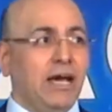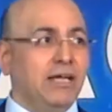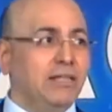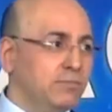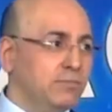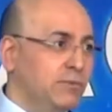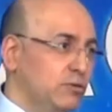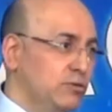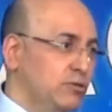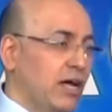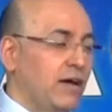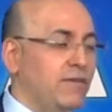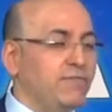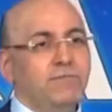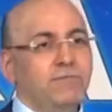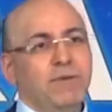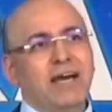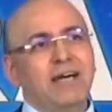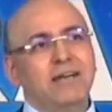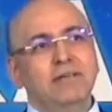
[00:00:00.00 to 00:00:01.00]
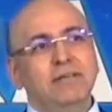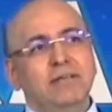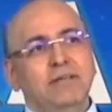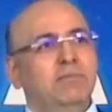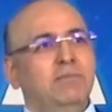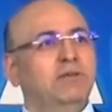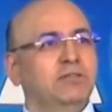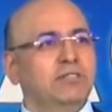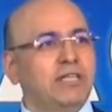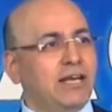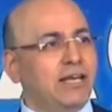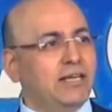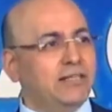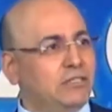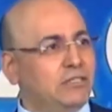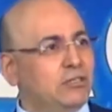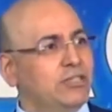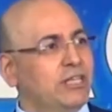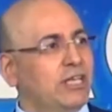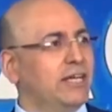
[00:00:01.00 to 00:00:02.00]
antes me gustaba fumar, me gustaban
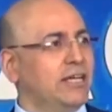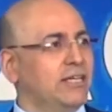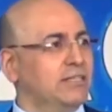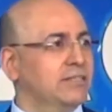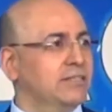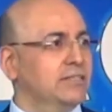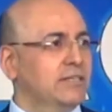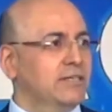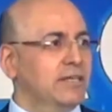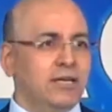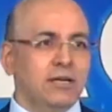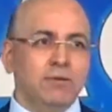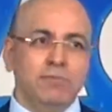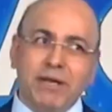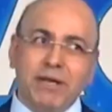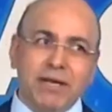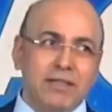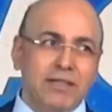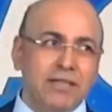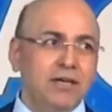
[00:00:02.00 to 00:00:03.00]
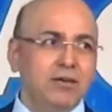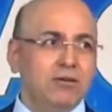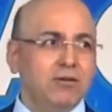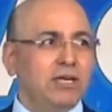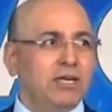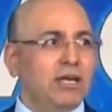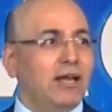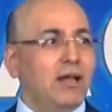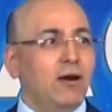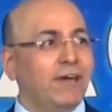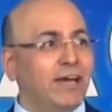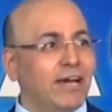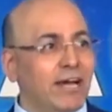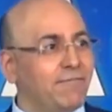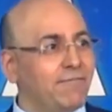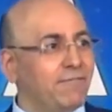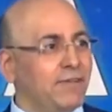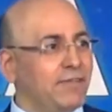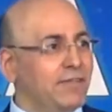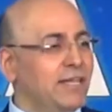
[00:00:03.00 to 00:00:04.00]
las discotecas, era un parrandero, era la
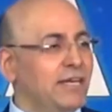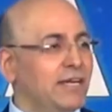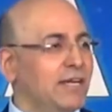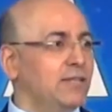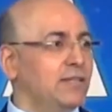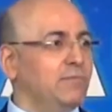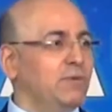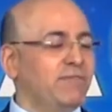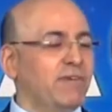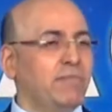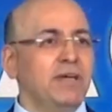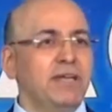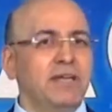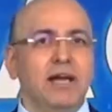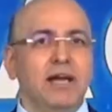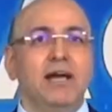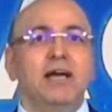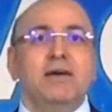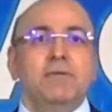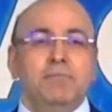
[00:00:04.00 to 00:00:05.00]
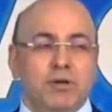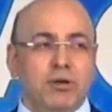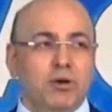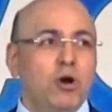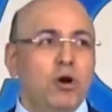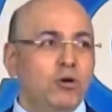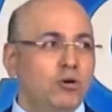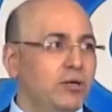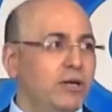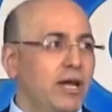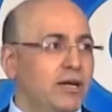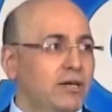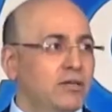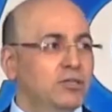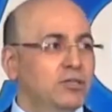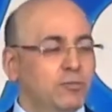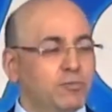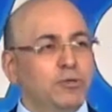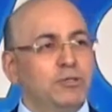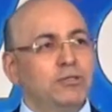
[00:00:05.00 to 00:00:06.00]
oveja negra de mi familia, pero ahora
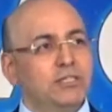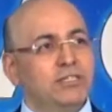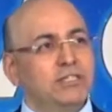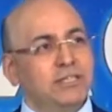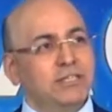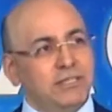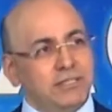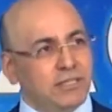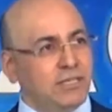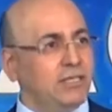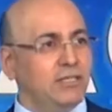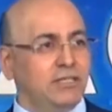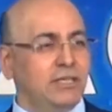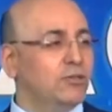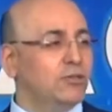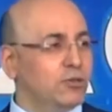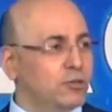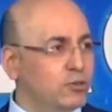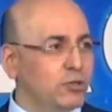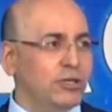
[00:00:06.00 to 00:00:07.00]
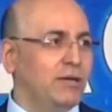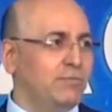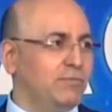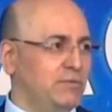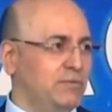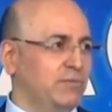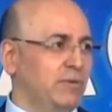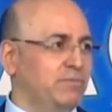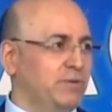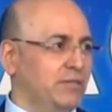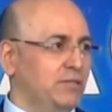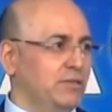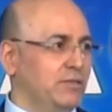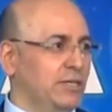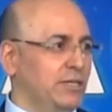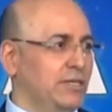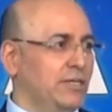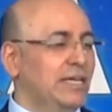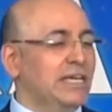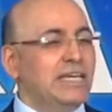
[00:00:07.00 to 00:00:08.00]
yo puedo decir, sí, ya no soy la misma
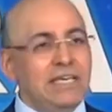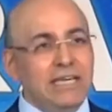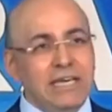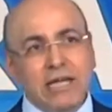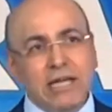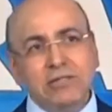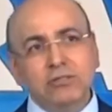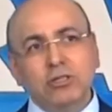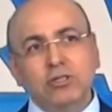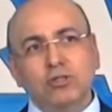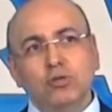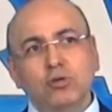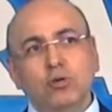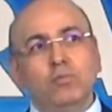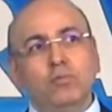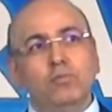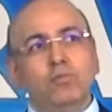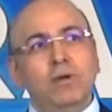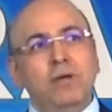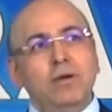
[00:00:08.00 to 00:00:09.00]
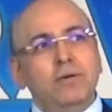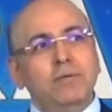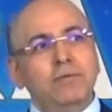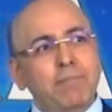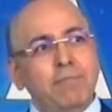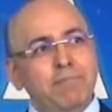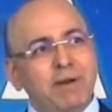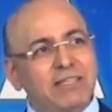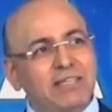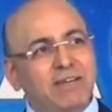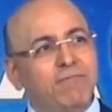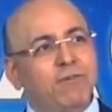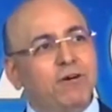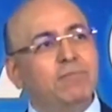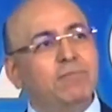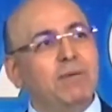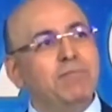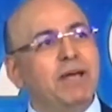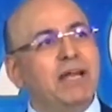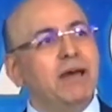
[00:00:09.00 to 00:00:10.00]
persona. Y eso es una
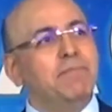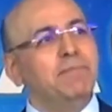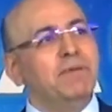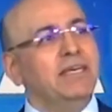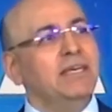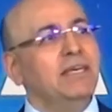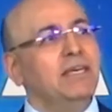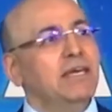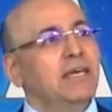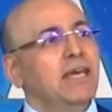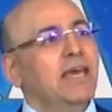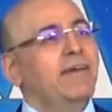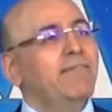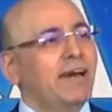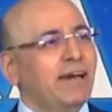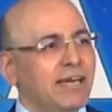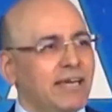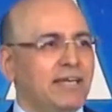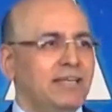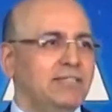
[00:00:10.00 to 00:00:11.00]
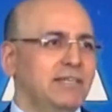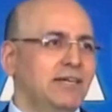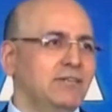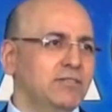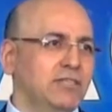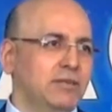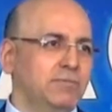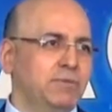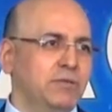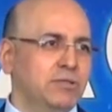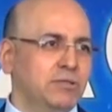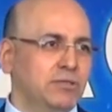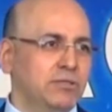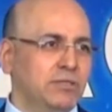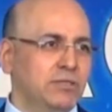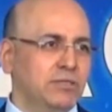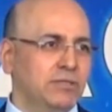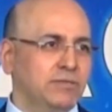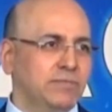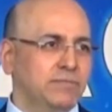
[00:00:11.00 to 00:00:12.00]
plataforma para mí evangelizar a otras
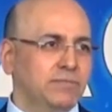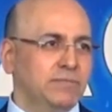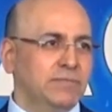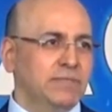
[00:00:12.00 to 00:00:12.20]
personas.